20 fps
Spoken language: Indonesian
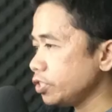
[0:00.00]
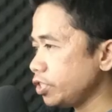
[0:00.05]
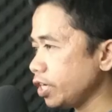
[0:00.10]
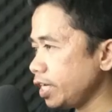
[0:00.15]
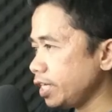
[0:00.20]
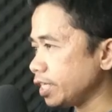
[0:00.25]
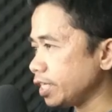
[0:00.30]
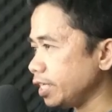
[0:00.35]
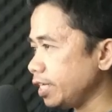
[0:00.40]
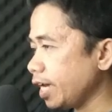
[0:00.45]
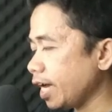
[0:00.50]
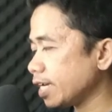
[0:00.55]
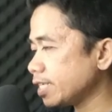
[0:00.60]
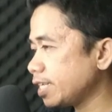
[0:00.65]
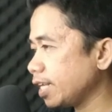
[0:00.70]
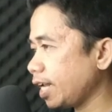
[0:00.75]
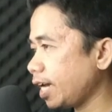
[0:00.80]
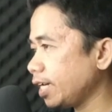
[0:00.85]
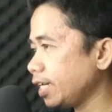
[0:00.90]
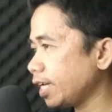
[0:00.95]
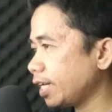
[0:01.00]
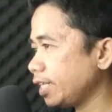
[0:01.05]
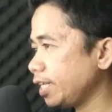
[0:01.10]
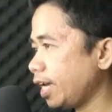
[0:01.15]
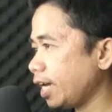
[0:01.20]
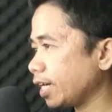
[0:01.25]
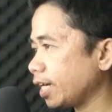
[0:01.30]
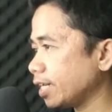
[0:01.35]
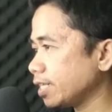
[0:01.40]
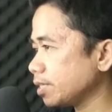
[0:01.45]
Jadi hasil
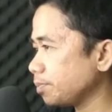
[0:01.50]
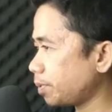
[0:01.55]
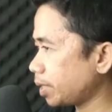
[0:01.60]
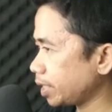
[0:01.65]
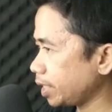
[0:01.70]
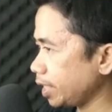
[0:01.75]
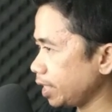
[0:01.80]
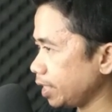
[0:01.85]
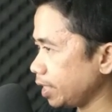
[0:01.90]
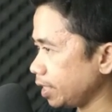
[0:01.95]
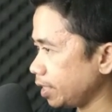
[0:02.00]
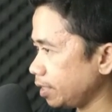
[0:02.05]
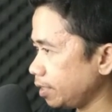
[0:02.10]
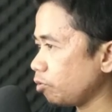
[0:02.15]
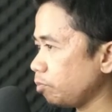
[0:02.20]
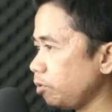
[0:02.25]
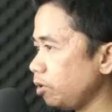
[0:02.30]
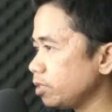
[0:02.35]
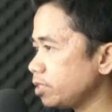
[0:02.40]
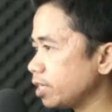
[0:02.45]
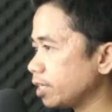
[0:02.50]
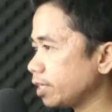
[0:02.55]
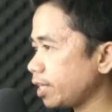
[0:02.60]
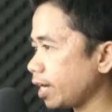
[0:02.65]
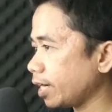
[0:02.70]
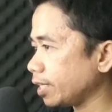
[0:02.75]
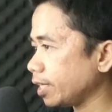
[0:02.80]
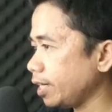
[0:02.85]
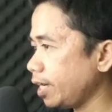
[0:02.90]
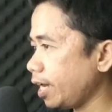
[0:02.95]
akhirnya akan seperti ini. Tombol
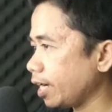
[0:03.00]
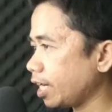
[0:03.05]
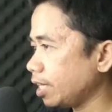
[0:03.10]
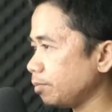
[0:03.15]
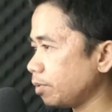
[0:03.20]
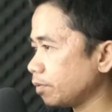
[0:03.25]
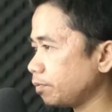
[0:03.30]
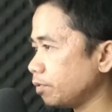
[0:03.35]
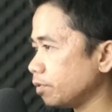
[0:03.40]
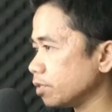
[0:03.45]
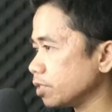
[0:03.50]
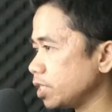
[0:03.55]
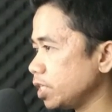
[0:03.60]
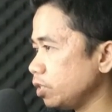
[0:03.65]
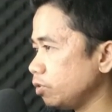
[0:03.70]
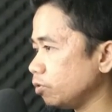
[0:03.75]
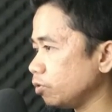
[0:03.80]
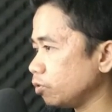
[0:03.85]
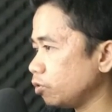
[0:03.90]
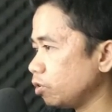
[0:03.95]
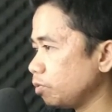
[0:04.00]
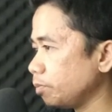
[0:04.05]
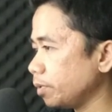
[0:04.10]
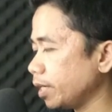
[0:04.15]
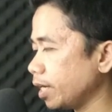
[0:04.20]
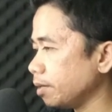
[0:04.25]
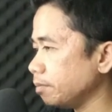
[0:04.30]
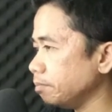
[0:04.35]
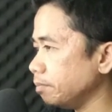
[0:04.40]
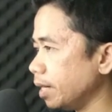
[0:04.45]
centangnya akan berfungsi untuk
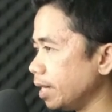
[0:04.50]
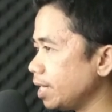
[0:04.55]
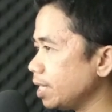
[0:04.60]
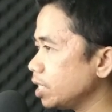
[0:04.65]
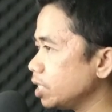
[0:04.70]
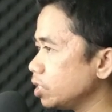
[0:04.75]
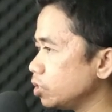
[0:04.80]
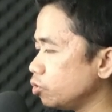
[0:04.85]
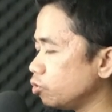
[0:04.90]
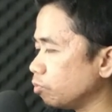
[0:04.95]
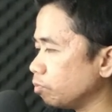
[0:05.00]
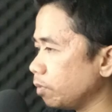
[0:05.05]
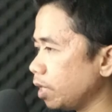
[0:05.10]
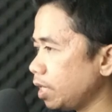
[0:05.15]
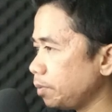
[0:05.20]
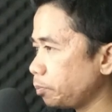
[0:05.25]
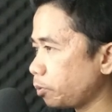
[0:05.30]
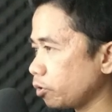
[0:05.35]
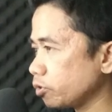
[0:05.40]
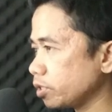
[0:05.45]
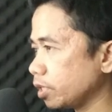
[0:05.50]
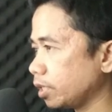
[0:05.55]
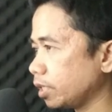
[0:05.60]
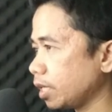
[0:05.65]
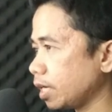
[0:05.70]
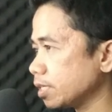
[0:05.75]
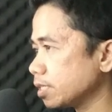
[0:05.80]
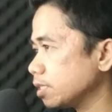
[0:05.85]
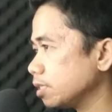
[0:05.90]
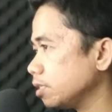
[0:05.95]
menambah jumlah
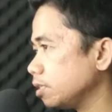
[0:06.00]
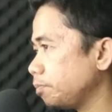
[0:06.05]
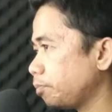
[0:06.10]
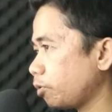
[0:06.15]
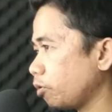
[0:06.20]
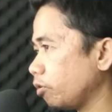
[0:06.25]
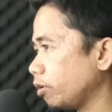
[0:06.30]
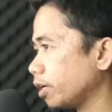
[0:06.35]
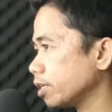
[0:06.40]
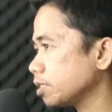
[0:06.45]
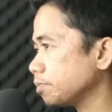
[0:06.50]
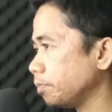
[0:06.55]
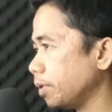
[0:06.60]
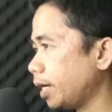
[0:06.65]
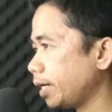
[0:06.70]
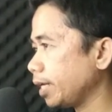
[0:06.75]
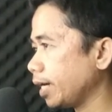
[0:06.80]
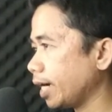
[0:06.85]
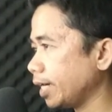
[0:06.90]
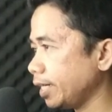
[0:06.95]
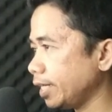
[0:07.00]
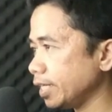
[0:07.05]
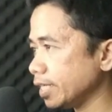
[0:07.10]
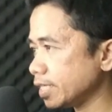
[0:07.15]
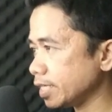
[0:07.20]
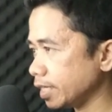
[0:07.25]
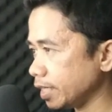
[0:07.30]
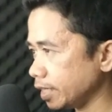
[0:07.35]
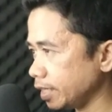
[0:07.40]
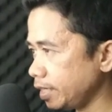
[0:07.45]
prosentase progress bar yang ada di
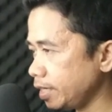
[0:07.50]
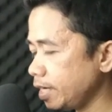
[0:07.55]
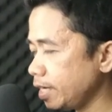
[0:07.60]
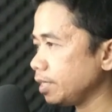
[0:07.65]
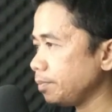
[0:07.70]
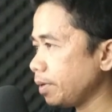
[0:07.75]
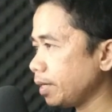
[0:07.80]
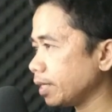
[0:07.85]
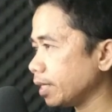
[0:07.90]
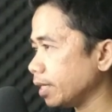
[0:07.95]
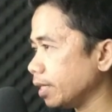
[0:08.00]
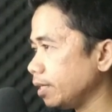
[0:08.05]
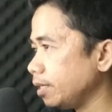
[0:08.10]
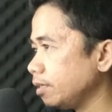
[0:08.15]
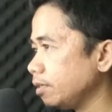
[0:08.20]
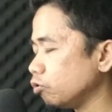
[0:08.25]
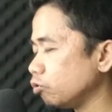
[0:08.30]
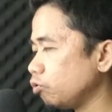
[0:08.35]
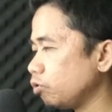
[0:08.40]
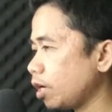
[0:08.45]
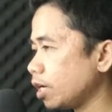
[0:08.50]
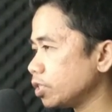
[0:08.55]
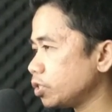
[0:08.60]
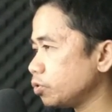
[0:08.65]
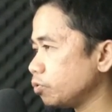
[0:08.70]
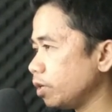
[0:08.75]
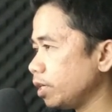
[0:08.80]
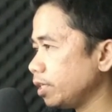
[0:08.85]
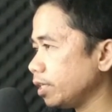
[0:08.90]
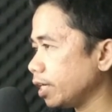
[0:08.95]
sini, di mana untuk
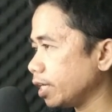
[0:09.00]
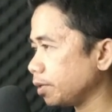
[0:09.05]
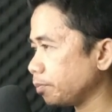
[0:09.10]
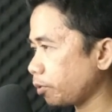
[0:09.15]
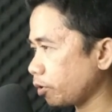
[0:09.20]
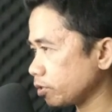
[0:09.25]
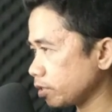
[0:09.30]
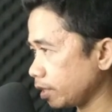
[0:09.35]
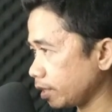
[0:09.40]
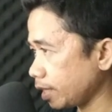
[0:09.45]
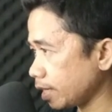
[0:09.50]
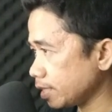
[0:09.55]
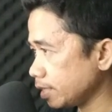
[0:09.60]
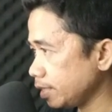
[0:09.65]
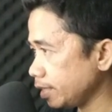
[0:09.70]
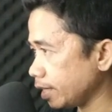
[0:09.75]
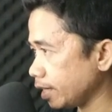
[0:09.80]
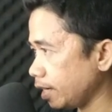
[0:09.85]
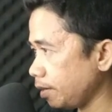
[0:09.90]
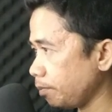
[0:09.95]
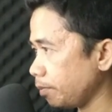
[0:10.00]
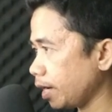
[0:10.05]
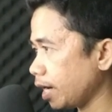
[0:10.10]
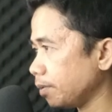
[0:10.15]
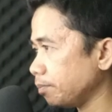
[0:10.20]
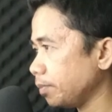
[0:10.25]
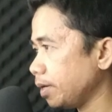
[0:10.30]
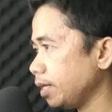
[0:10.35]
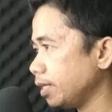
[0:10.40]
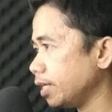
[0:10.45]
acuan dari prosentasenya
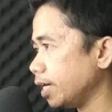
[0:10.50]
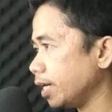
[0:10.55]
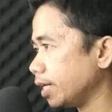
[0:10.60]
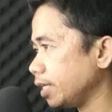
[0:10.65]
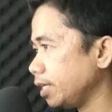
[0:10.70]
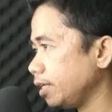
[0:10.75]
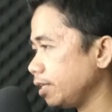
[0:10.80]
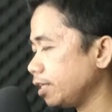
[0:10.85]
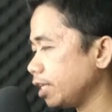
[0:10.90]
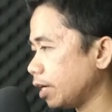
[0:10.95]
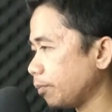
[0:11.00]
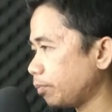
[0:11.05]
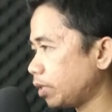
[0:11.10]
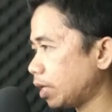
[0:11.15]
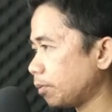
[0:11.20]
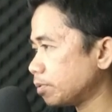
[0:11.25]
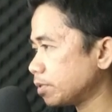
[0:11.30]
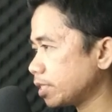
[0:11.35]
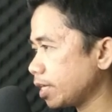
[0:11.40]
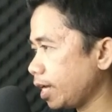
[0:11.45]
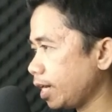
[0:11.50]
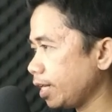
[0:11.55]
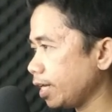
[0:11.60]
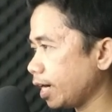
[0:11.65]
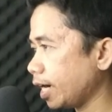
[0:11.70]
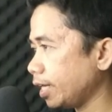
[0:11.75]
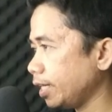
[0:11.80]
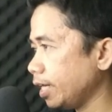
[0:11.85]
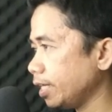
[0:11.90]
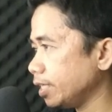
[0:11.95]
mengambil dari tiap-tiap sel yang
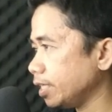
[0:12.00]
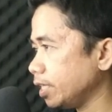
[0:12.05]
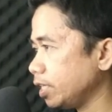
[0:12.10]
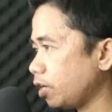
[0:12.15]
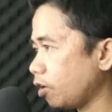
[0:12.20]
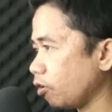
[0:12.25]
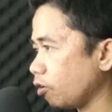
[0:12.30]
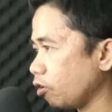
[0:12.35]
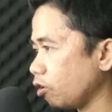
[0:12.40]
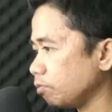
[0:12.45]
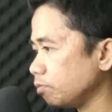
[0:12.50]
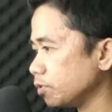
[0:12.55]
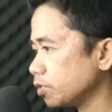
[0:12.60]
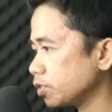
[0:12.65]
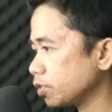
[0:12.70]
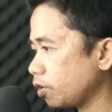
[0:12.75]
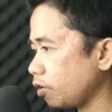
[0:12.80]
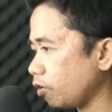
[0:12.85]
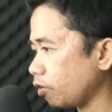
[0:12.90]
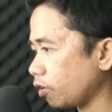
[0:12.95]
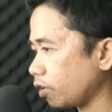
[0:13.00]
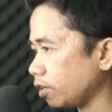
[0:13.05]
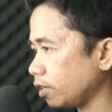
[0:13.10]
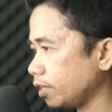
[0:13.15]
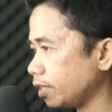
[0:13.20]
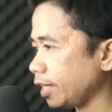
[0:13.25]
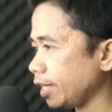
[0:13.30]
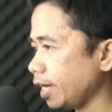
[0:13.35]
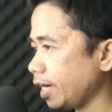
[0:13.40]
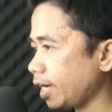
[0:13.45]
ada di kolom skor.
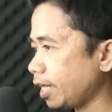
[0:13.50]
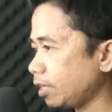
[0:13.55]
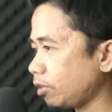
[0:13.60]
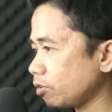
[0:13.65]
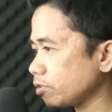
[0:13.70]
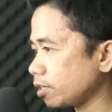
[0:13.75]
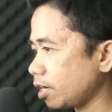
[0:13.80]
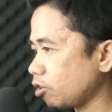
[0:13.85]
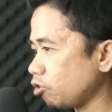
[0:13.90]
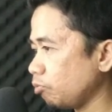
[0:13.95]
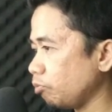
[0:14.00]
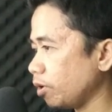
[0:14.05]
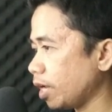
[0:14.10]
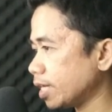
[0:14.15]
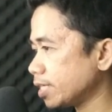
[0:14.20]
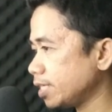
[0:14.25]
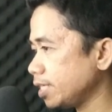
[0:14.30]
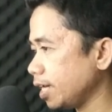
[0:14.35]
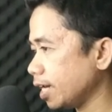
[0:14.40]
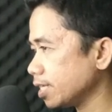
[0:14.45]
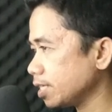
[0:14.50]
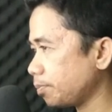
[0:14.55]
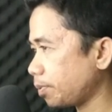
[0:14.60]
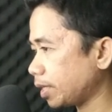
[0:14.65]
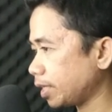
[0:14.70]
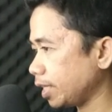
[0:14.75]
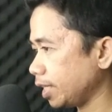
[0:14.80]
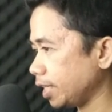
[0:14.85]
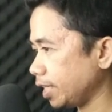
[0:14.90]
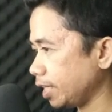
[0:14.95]
Ini akan terus terakumulasi ya
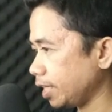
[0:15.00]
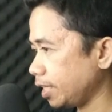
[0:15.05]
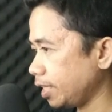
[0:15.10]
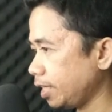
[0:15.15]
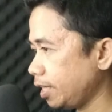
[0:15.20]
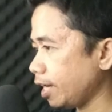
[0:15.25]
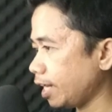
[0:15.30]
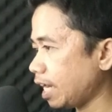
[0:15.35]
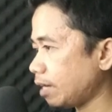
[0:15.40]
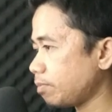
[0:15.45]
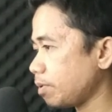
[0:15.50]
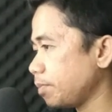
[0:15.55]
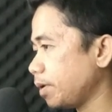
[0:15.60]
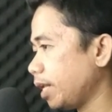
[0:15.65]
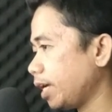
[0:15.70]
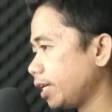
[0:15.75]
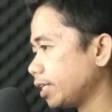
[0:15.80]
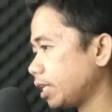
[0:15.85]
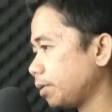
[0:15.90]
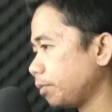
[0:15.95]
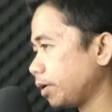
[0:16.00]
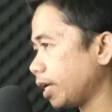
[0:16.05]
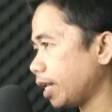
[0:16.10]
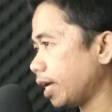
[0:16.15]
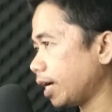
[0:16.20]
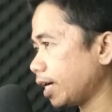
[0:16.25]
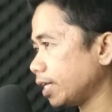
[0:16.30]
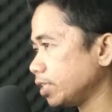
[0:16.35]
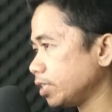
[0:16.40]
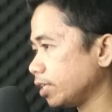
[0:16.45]
seperti ini. Dan apabila kita
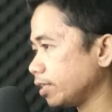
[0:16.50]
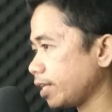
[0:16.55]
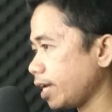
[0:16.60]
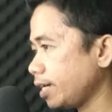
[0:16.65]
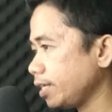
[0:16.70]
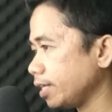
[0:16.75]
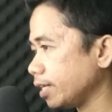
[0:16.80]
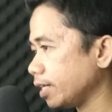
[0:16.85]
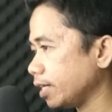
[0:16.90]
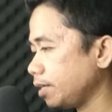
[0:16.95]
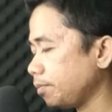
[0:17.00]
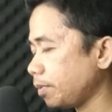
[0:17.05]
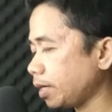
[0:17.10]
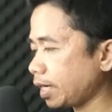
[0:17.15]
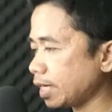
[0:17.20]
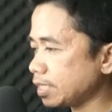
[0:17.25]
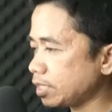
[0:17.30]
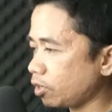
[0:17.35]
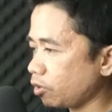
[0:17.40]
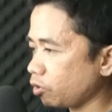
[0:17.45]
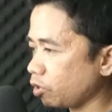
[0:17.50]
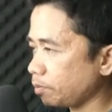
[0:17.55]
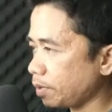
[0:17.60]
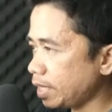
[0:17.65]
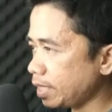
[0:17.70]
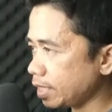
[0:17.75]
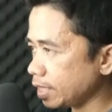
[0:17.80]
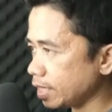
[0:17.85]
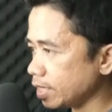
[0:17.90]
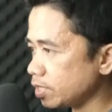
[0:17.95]
menghilangkan centangnya, maka secara
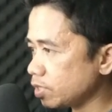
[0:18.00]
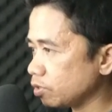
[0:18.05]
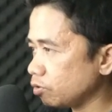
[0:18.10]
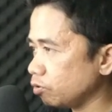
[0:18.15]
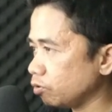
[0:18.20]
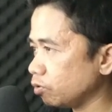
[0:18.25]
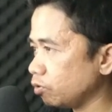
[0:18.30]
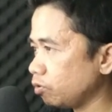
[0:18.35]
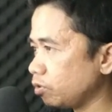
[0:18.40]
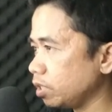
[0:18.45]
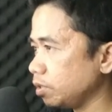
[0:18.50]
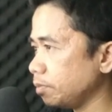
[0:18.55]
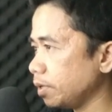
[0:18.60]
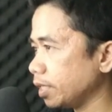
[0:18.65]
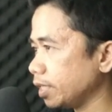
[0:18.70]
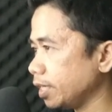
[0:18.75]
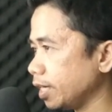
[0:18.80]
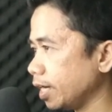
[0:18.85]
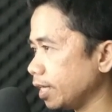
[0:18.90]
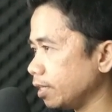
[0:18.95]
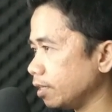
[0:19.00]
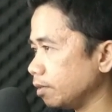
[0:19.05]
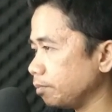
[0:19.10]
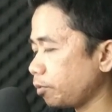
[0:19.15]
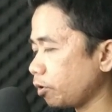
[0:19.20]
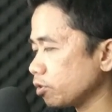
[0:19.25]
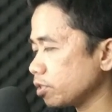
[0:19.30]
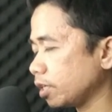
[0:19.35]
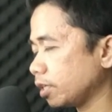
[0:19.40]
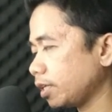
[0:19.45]
otomatis untuk di bagian
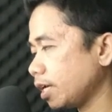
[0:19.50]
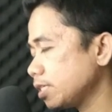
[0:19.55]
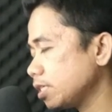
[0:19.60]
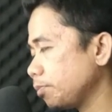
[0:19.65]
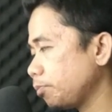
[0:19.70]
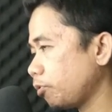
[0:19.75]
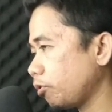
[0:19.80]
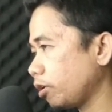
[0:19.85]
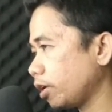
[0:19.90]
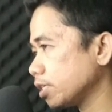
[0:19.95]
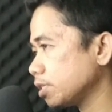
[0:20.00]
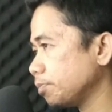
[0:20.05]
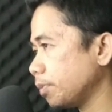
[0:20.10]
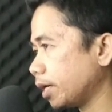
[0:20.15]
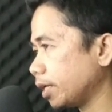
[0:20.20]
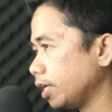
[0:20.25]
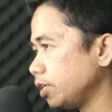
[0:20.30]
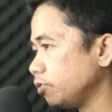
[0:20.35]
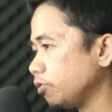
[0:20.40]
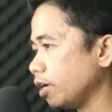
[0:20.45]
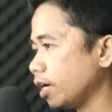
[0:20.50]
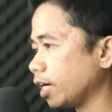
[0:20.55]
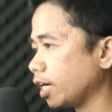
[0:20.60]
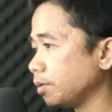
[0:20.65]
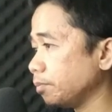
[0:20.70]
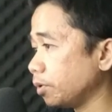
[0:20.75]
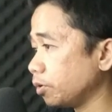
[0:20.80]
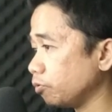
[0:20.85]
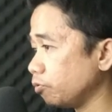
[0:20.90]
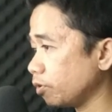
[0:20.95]
prosentase progress barnya juga
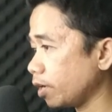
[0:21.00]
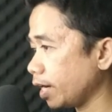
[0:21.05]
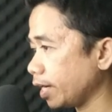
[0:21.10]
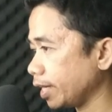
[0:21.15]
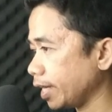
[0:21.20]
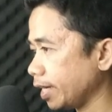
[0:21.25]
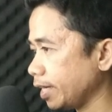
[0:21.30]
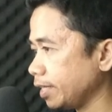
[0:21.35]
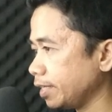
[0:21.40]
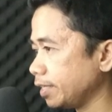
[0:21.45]
akan berkurang ya.